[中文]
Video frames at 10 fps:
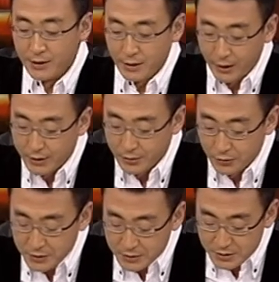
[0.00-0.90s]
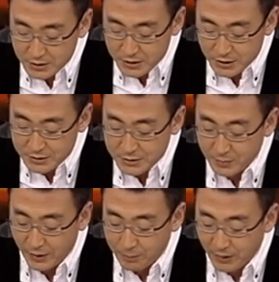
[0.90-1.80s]
还有一千四
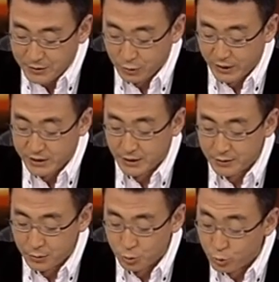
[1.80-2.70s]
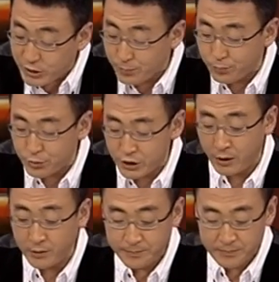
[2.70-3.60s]
百八十块钱的土地补
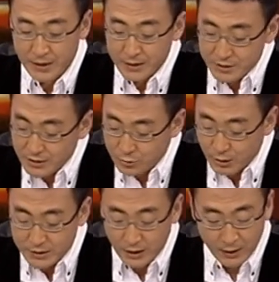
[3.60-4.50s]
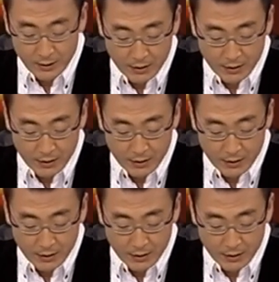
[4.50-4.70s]
偿，计算下来